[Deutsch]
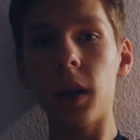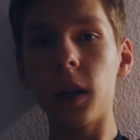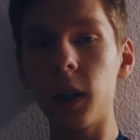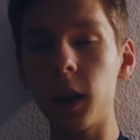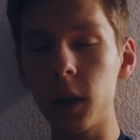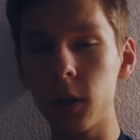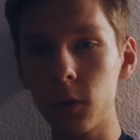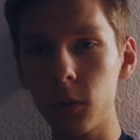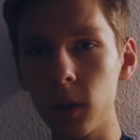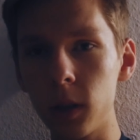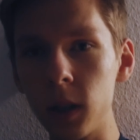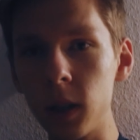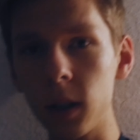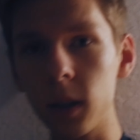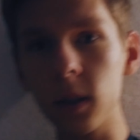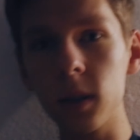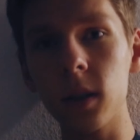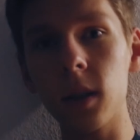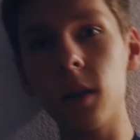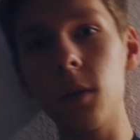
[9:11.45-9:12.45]
Gehe ich zu
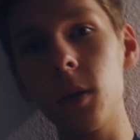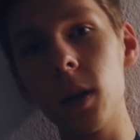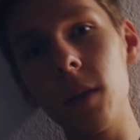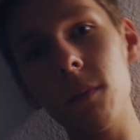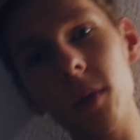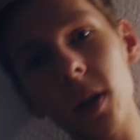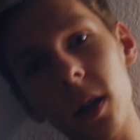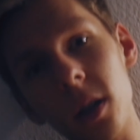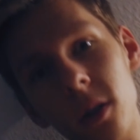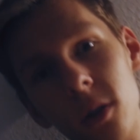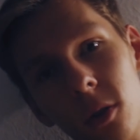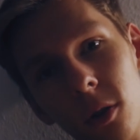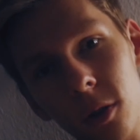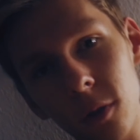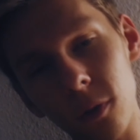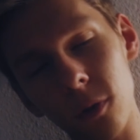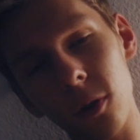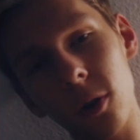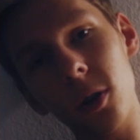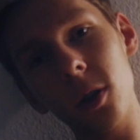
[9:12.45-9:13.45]
Elias, dann nehmen wir eine
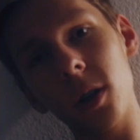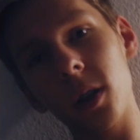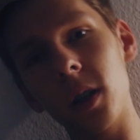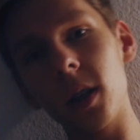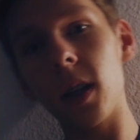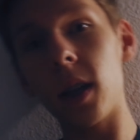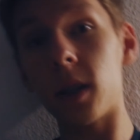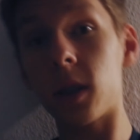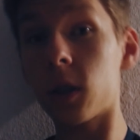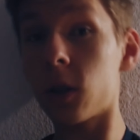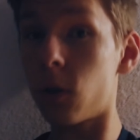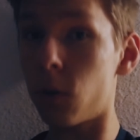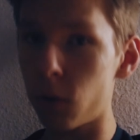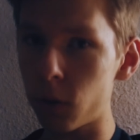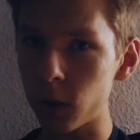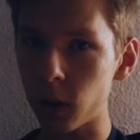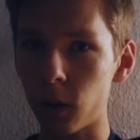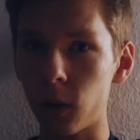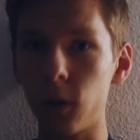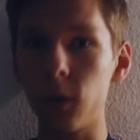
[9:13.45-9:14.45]
neue Folge Let's
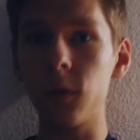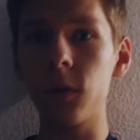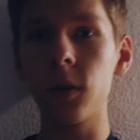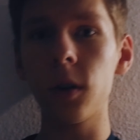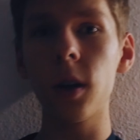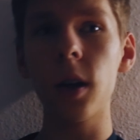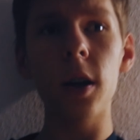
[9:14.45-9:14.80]
Cook auf.